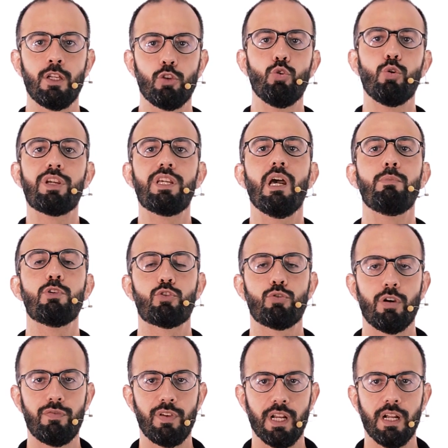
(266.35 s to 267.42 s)
do que
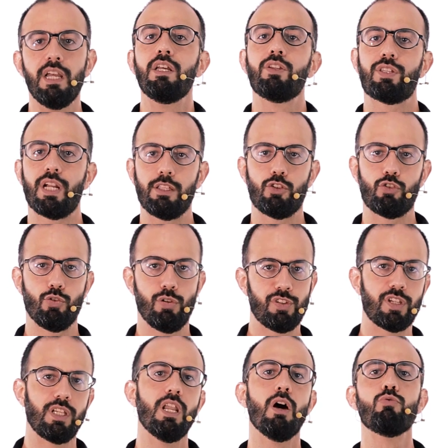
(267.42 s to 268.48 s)
absorver tradições
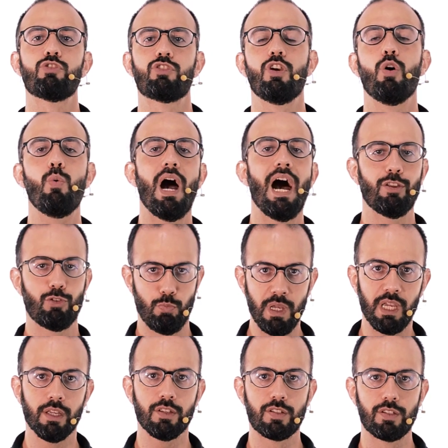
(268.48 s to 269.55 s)
que não são as
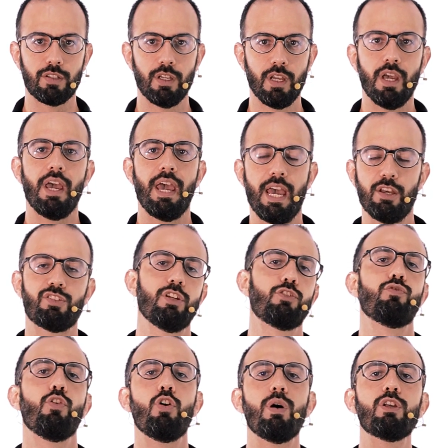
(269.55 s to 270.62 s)
minhas. Estas
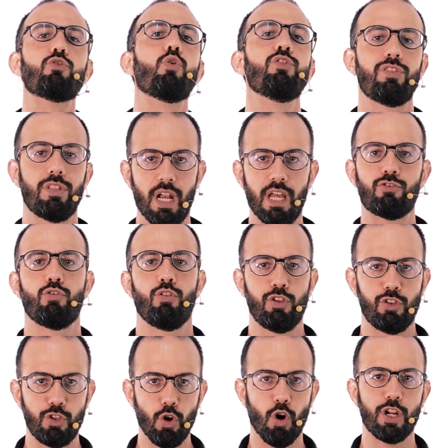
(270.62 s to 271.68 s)
foram as
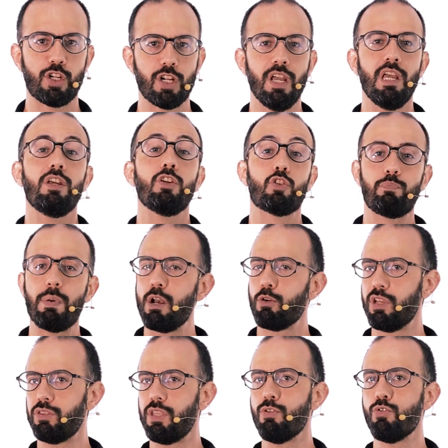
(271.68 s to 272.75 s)
considerações de hoje. Espero
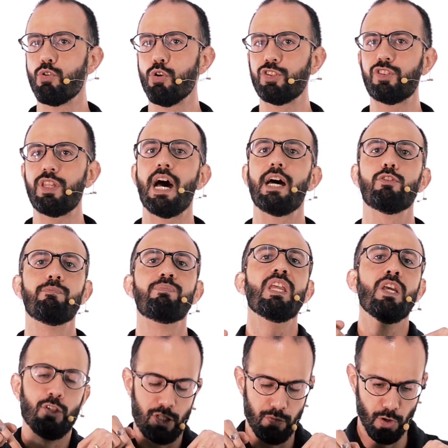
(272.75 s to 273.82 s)
que tenham gostado.
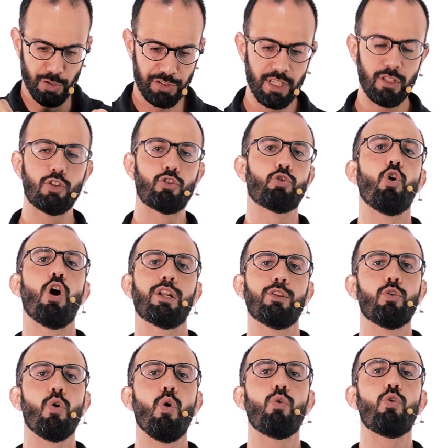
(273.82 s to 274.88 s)
Se você discorda
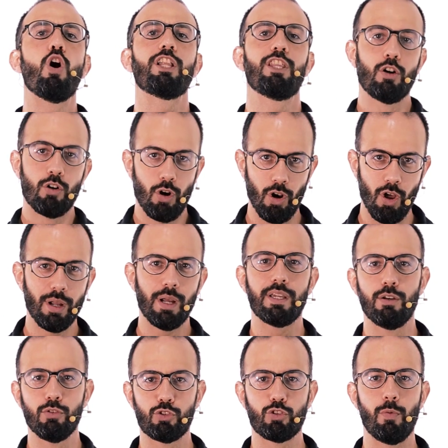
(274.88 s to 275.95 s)
ou concorda, coloca
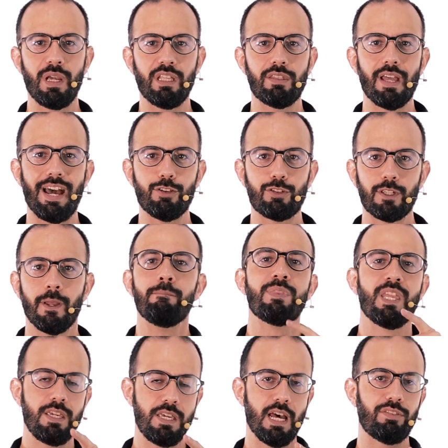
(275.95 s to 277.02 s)
aqui nos comentários
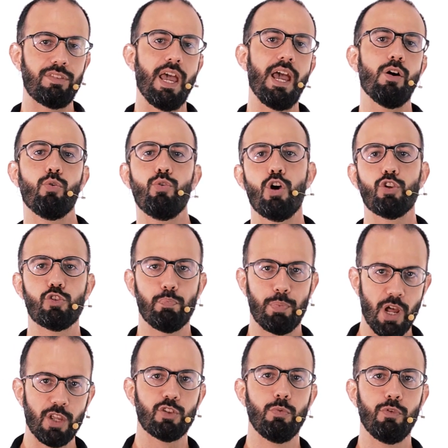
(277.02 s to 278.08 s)
e até o nosso
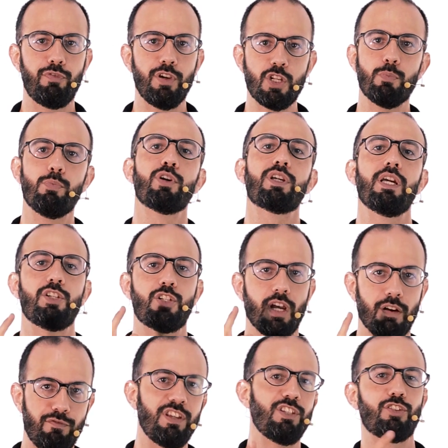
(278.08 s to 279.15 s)
próximo vídeo, porque
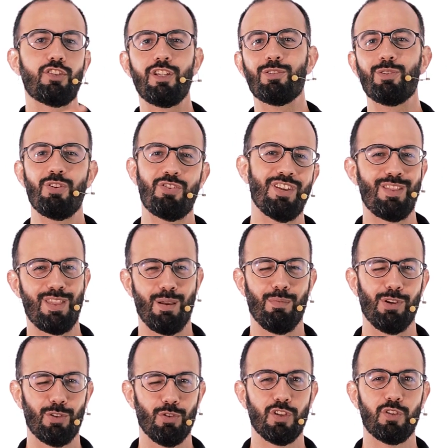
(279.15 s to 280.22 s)
dia 25 de
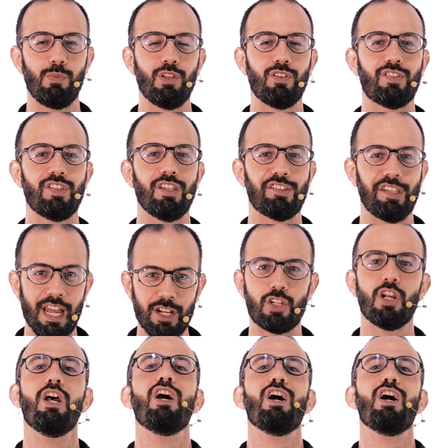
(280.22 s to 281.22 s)
setembro de 2017